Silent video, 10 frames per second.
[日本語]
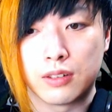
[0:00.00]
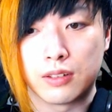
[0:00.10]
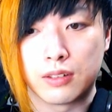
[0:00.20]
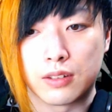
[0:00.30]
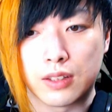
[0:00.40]

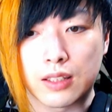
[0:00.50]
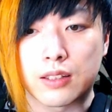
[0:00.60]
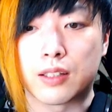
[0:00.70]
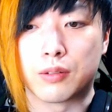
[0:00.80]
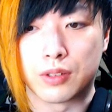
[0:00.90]
になって
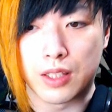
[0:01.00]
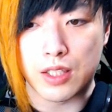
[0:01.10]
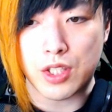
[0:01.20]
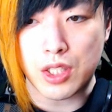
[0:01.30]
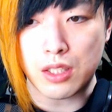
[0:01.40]
るんで、
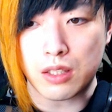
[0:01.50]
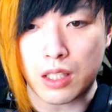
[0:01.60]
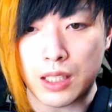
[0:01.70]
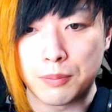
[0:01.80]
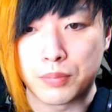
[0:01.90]
新
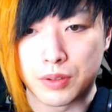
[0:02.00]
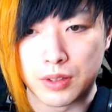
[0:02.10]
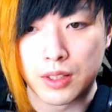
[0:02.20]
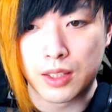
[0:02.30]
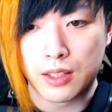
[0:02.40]
タイプ
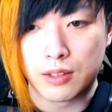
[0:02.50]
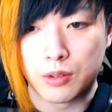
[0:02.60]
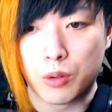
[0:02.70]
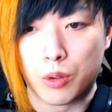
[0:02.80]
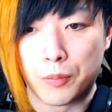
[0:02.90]

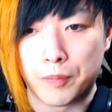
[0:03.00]
の